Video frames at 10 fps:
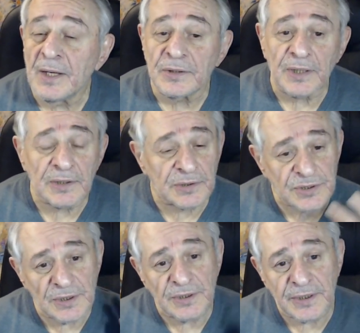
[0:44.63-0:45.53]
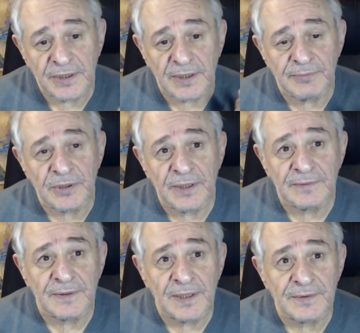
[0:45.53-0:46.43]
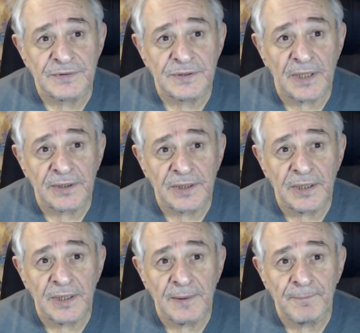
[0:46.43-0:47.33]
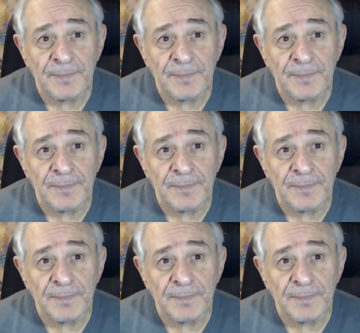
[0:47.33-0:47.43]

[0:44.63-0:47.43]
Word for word: так сильно рекомендовали всякие